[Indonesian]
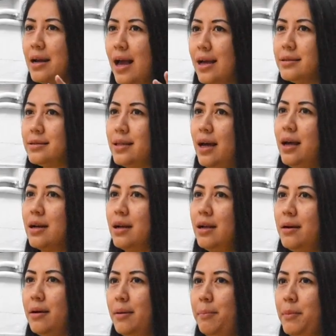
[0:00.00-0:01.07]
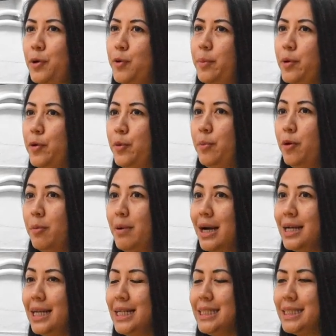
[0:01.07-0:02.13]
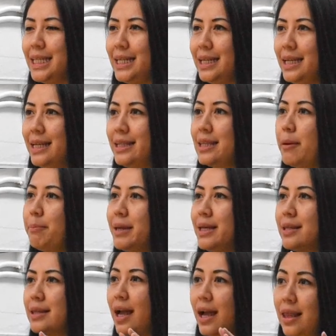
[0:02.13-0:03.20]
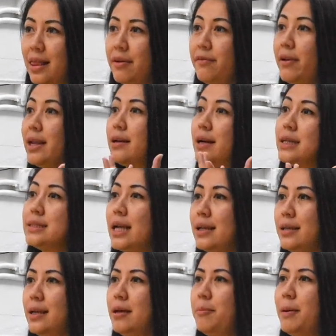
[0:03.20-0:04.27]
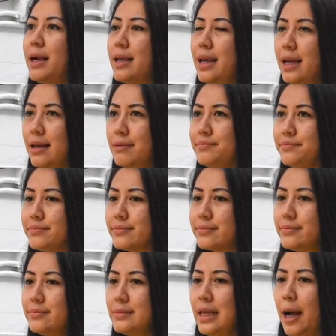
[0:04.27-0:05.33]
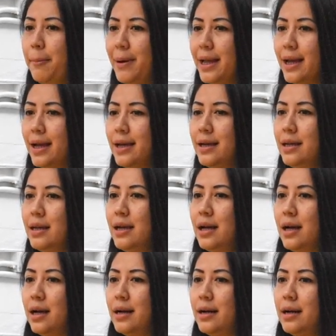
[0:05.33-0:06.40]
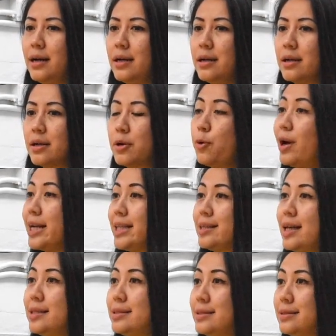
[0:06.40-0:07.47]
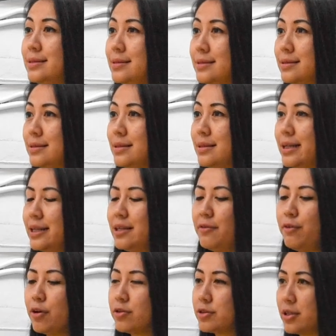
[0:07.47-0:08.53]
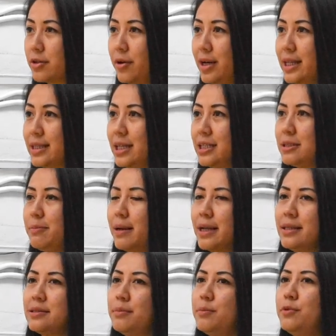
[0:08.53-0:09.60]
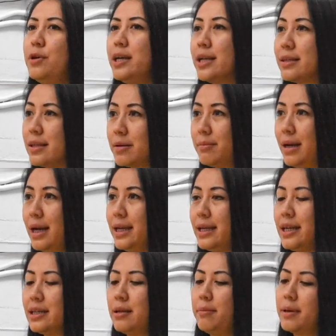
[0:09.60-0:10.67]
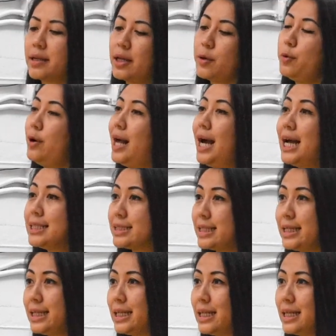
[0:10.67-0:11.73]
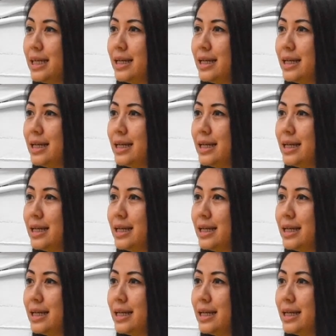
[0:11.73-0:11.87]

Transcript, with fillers: dasar menu-menu boba ada di sini, tapi kita elevate rasanya pakai apa ya uh, kualitas kita fokus ke kualitas pakai semua yang terbaik kita pakai gula asli